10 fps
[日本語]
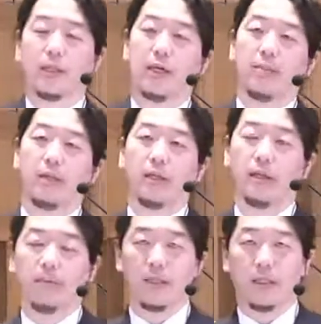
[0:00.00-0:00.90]
テーマに
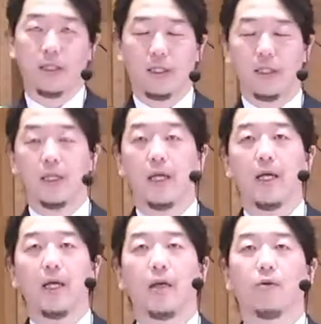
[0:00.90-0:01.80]
ありましたし
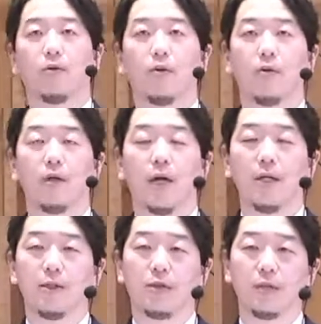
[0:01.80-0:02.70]
えこの
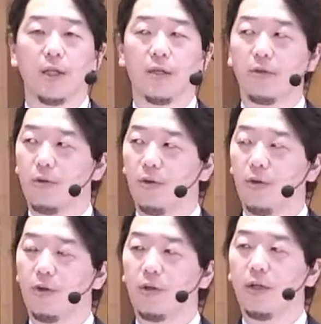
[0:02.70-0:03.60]
暗唱聖句の